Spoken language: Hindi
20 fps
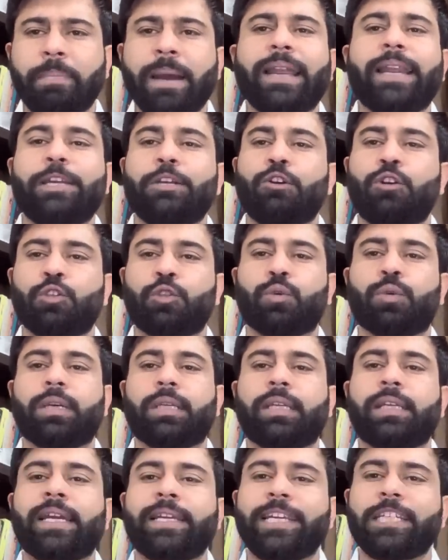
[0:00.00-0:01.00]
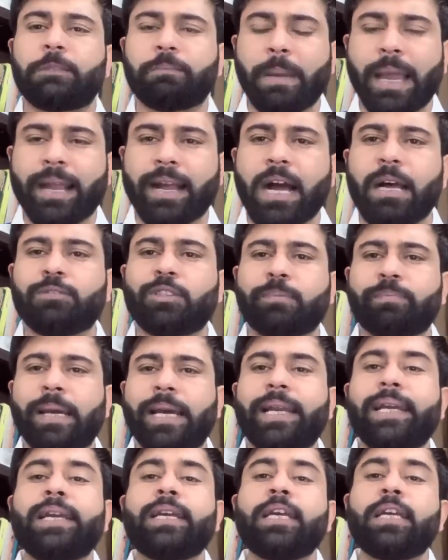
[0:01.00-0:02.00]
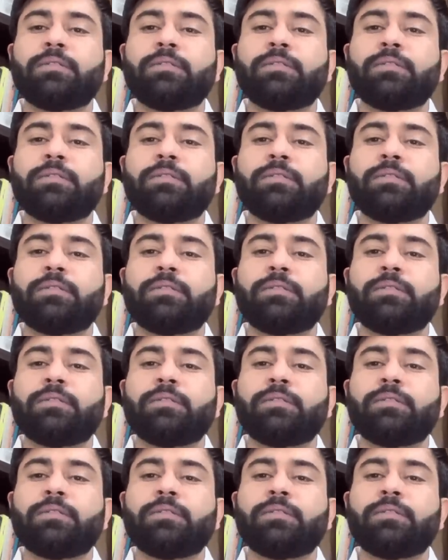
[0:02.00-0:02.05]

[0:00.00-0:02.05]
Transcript: पहले ही हो चुके थे यानी इस पैगाम से पहले